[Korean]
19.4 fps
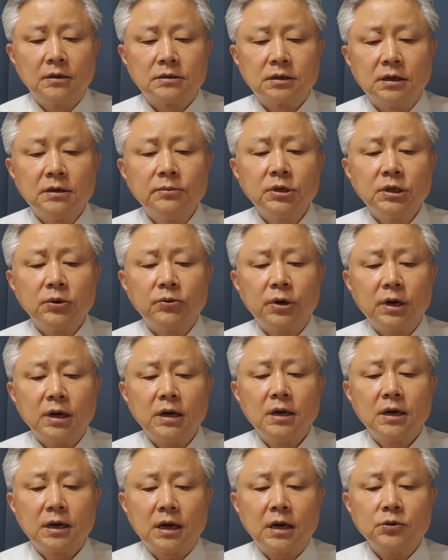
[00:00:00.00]

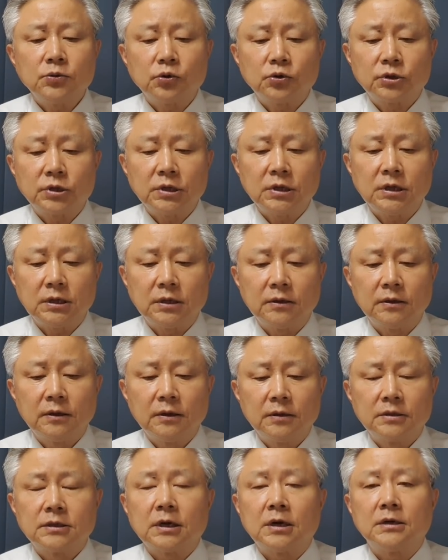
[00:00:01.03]
어머니와 가족들이
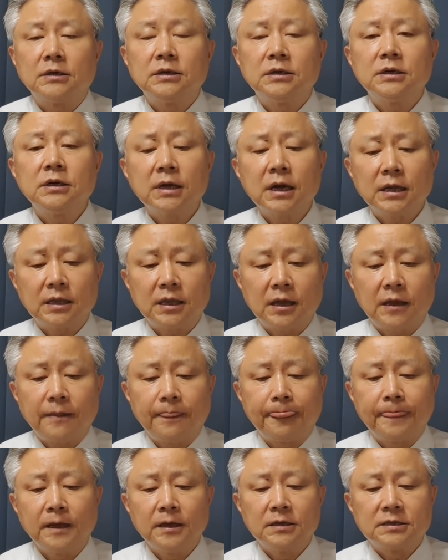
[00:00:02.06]
자, 이 형에
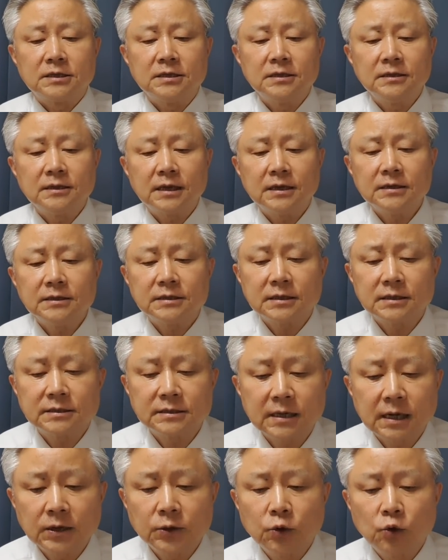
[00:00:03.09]
대한 진단
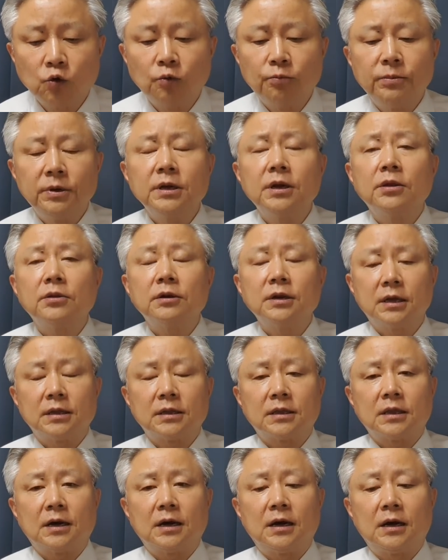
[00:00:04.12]
절차 요구 민원을
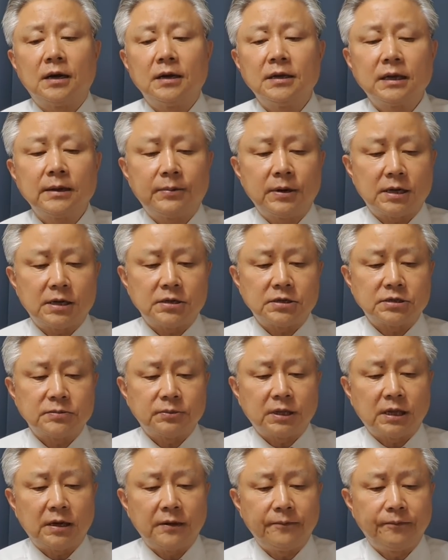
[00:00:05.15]
했다. 이렇게
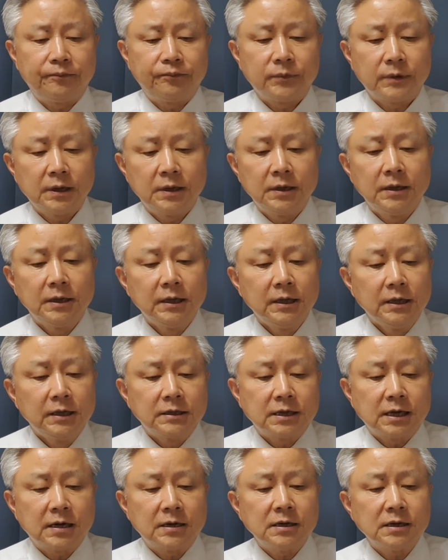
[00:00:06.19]
밝혔습니다.
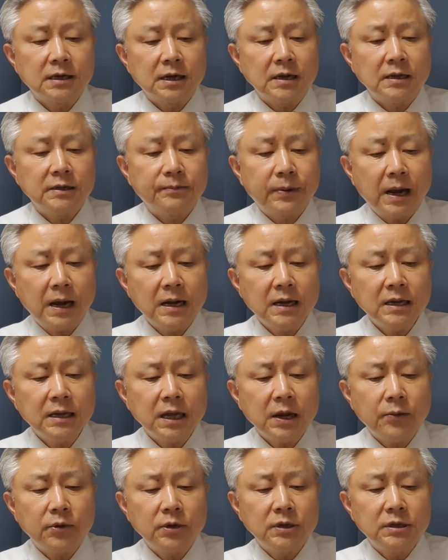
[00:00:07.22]
자, 그러나 이
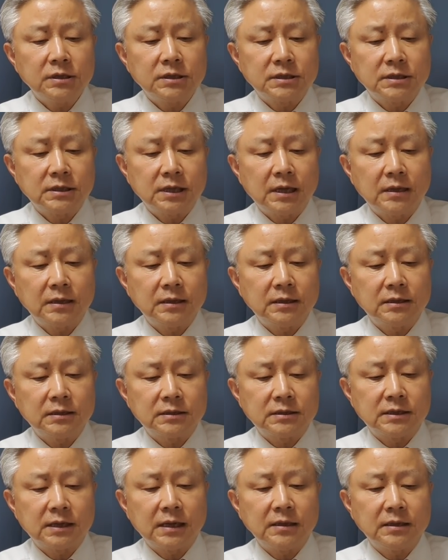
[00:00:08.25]
8개월 지난,
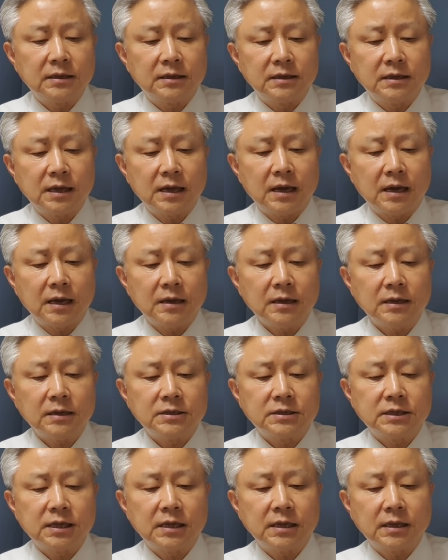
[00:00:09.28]
지난 뒤에
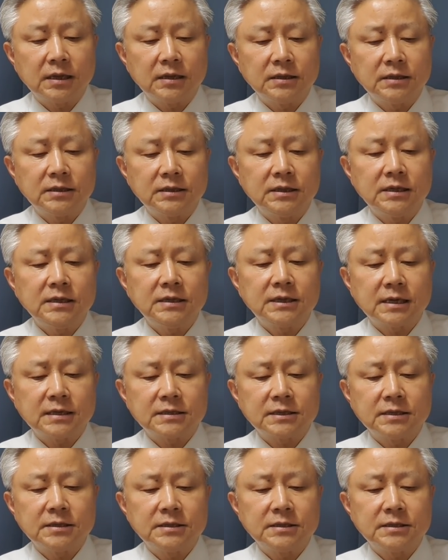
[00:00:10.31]
진행된 이재선